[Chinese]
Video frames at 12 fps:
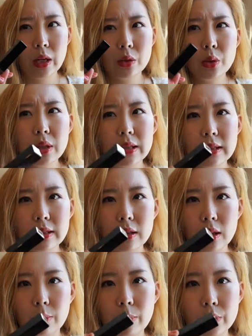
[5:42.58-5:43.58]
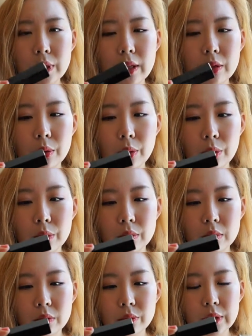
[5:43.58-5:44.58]
润色，不是那种
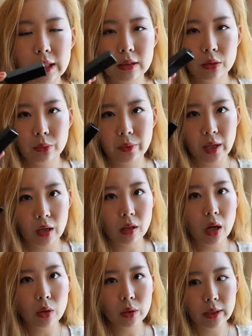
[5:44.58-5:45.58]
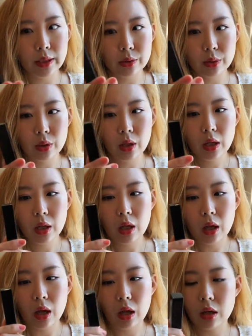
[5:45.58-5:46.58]
显色度非常高的那一种。
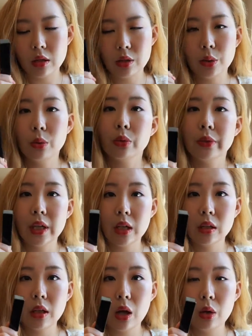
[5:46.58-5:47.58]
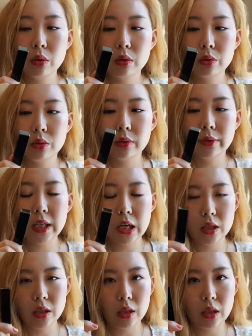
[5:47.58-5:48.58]
呃，实用度非常的高，就是非
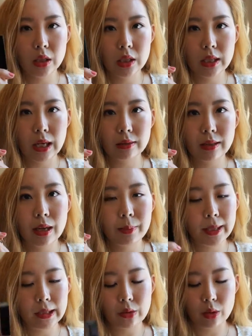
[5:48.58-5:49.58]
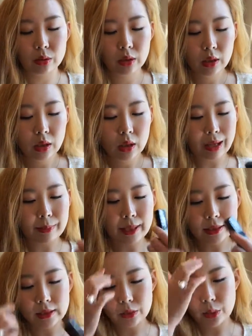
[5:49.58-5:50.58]
常适合日常搭配用，我还
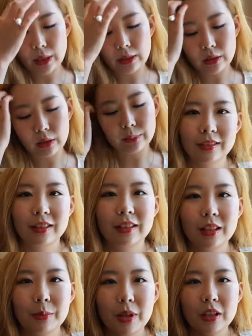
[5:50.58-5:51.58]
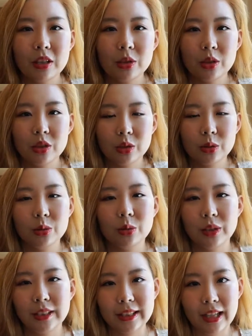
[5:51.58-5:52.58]
蛮喜欢的。那么这就是苏 u
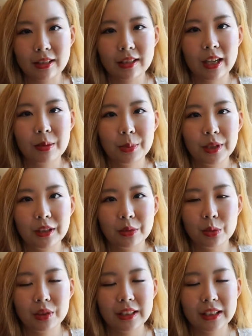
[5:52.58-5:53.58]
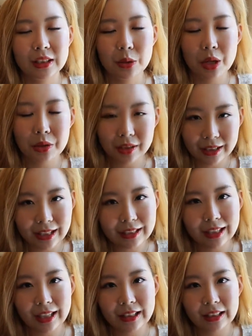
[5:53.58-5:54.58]
的几样产品，我第一次化妆给大
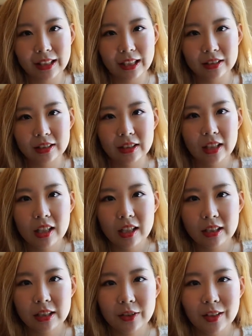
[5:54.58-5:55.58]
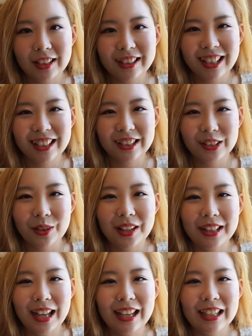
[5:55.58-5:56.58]
家看的样子，希望大家喜
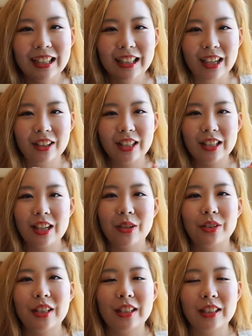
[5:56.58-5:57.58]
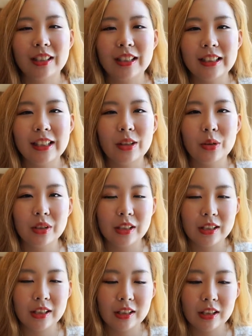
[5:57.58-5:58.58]
欢啦。然后大家有任何意见或
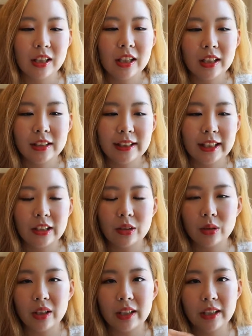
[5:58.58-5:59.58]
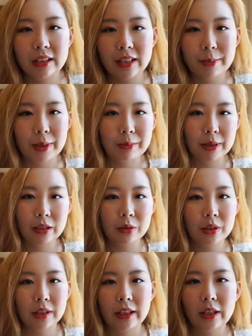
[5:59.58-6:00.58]
者是建议，都可以下面评
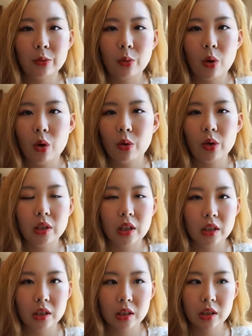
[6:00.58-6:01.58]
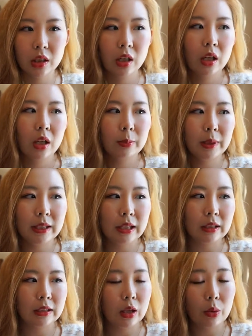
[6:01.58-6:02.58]
论给我，或者是 B
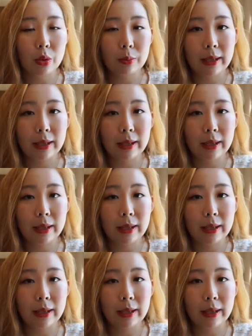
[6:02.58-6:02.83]
站的小伙